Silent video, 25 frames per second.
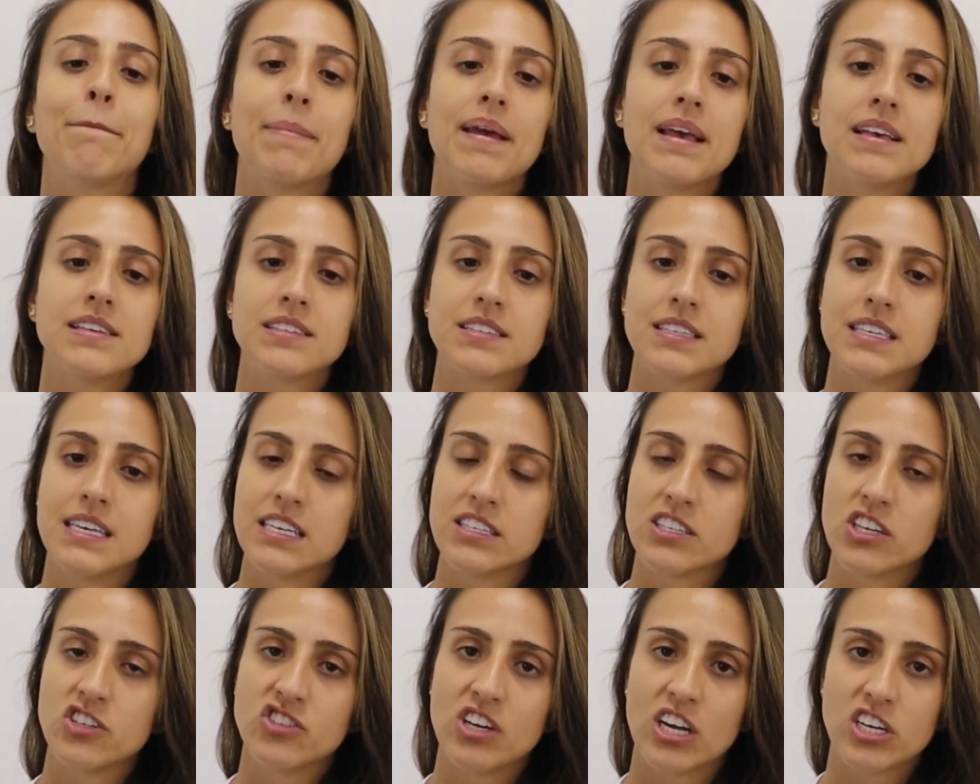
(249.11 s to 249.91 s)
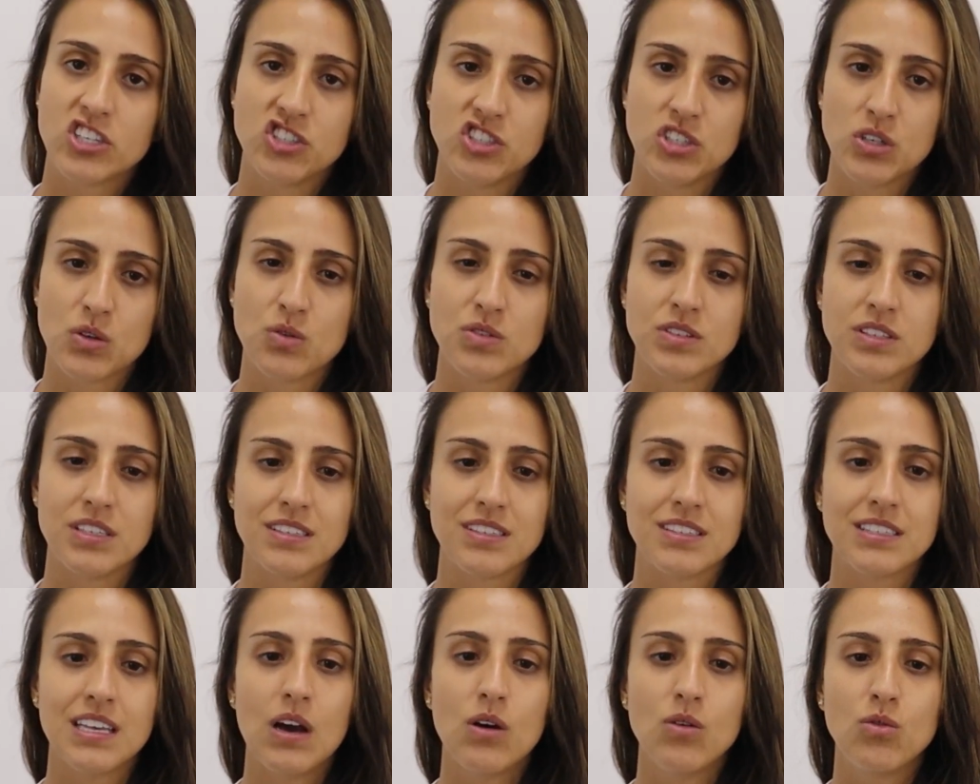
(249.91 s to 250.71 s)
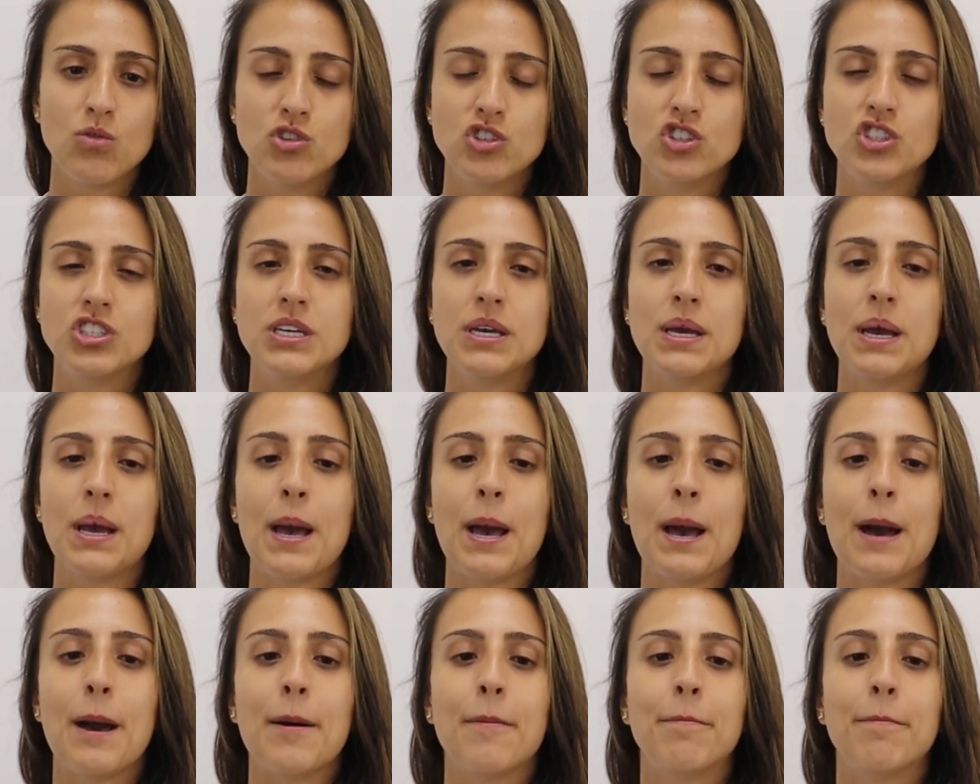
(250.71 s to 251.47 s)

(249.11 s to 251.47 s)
pesquisa de artigos em saúde,